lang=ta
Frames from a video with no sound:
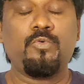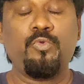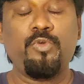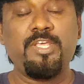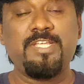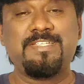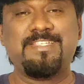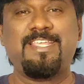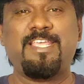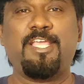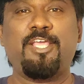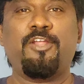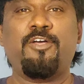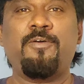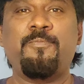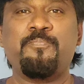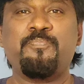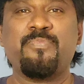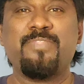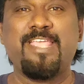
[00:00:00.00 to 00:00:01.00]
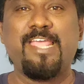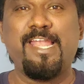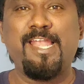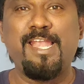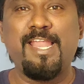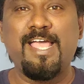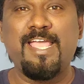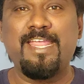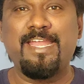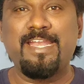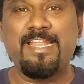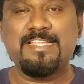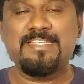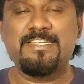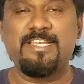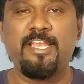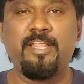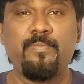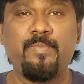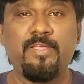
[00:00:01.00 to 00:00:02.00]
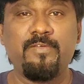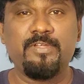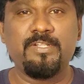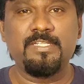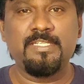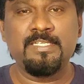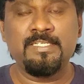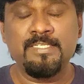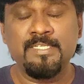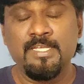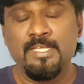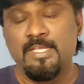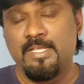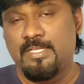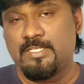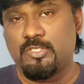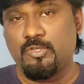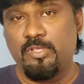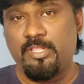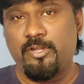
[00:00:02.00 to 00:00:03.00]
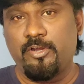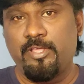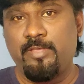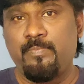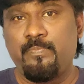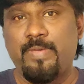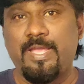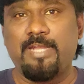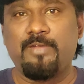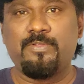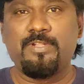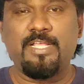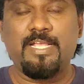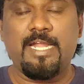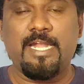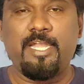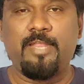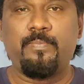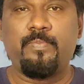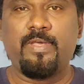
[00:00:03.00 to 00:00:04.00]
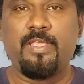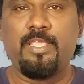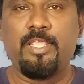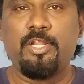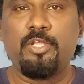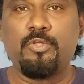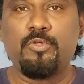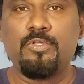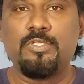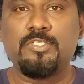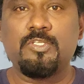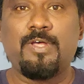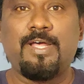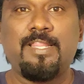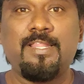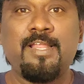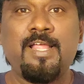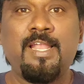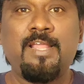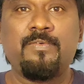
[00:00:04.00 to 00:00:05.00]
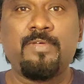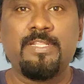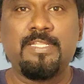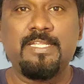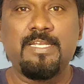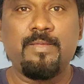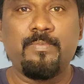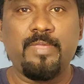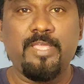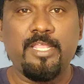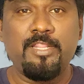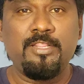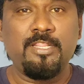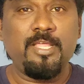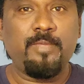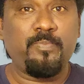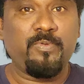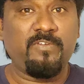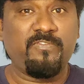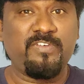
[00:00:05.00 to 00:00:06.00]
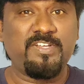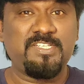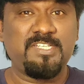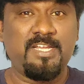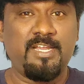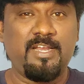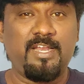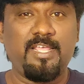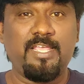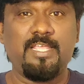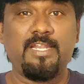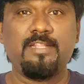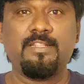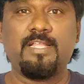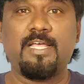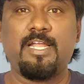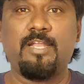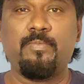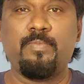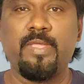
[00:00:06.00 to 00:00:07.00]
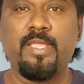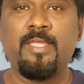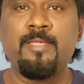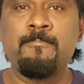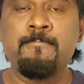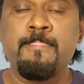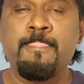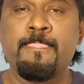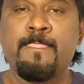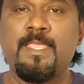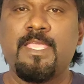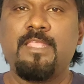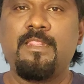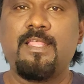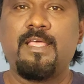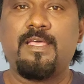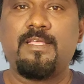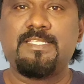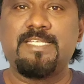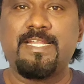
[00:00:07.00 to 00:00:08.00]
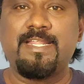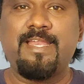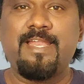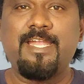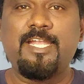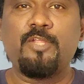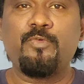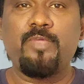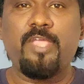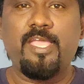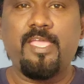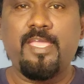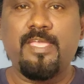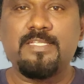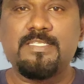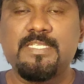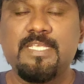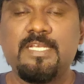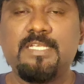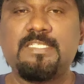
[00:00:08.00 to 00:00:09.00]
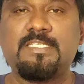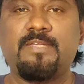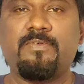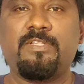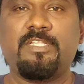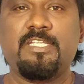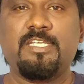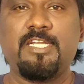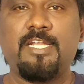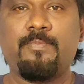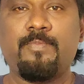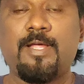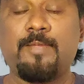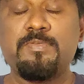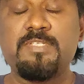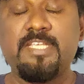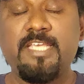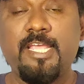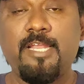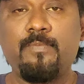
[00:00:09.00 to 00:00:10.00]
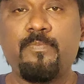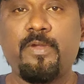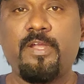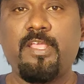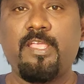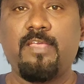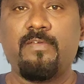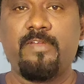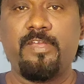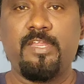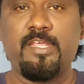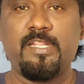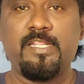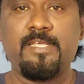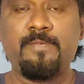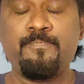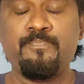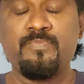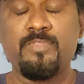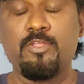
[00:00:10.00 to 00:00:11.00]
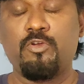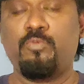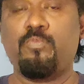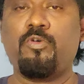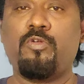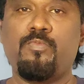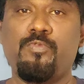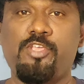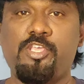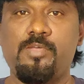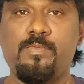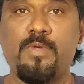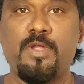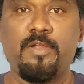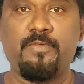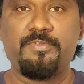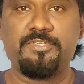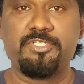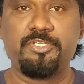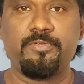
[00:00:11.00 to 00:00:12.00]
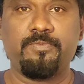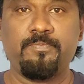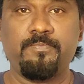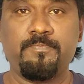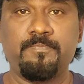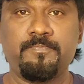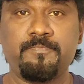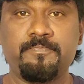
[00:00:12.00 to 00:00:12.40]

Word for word: கூடிய சீக்கிரம் எல்லா இண்டஸ்ட்ரியிலுமே வந்து ஸோ இதோட இம்பாக்ட் வந்து கண்டிப்பா இருக்கும் ஸோ அதனால வந்து நம்ம எந்த ப்ரொஃபஷனல்ல இருந்தாலுமே இந்த ஜெனரேட்டிவ் ஏஐ ஸ்கில்ஸை வந்து நம்ம அப்ஸ்கேல் பண்ணிக்க வேண்டியது ரொம்ப முக்கியமான விஷயம்